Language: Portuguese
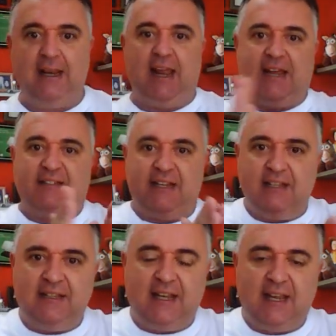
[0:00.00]
É a
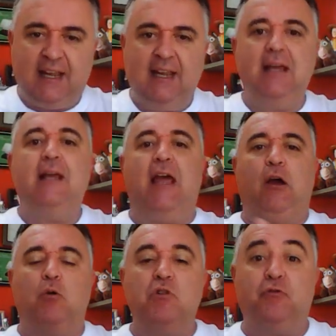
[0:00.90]
Série D, é
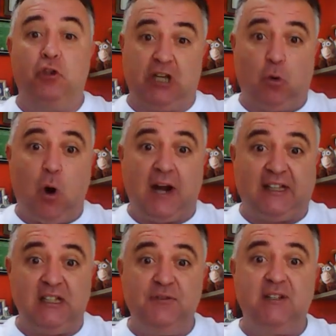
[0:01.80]
como se fosse a
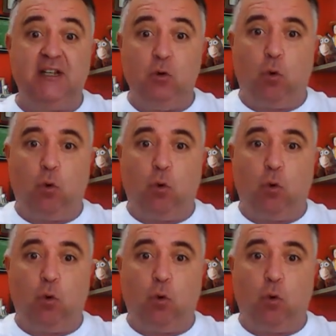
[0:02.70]
quarta divisão,